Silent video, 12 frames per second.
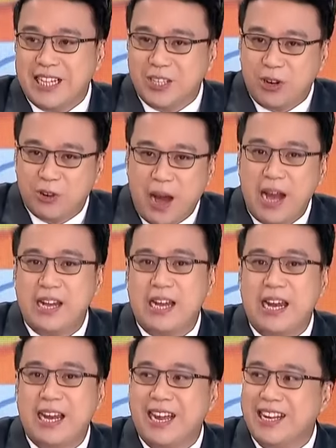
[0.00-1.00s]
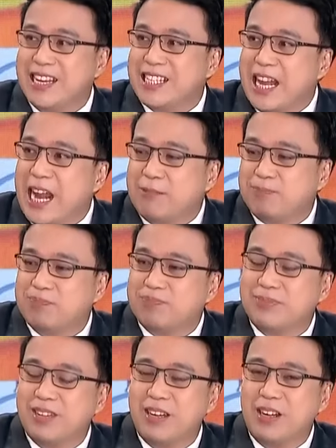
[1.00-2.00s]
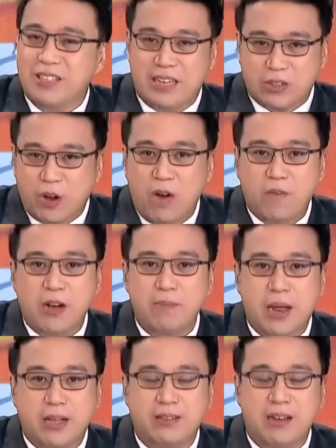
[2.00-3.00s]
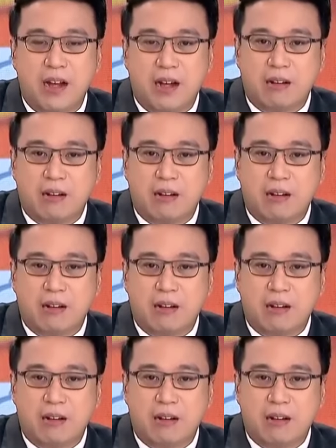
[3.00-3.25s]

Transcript: is already the state, the government,